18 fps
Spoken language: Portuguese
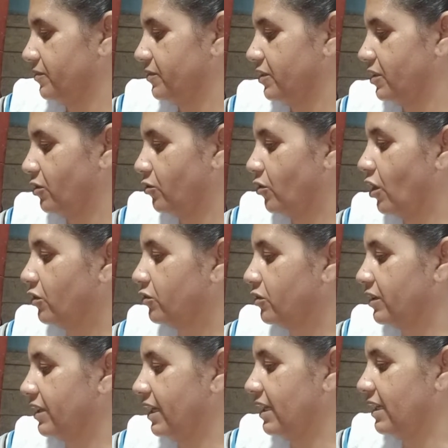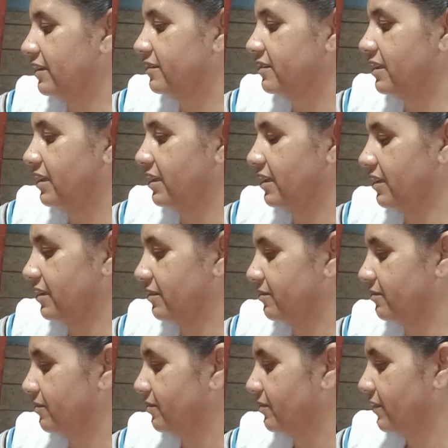Eu gosto dele assim,
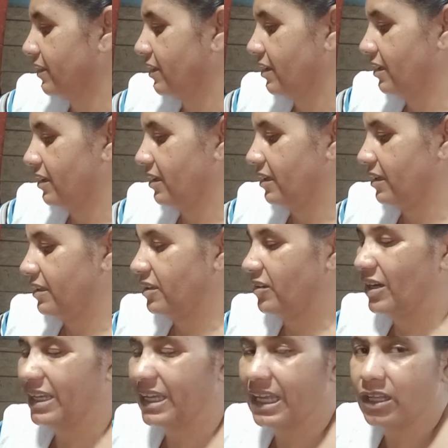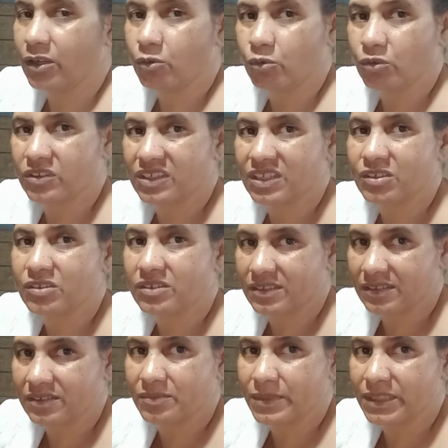não é aquele cozido
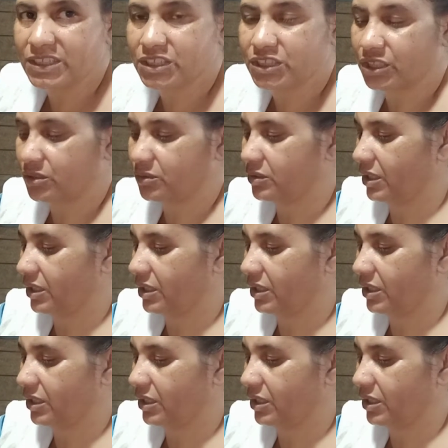desmanchando,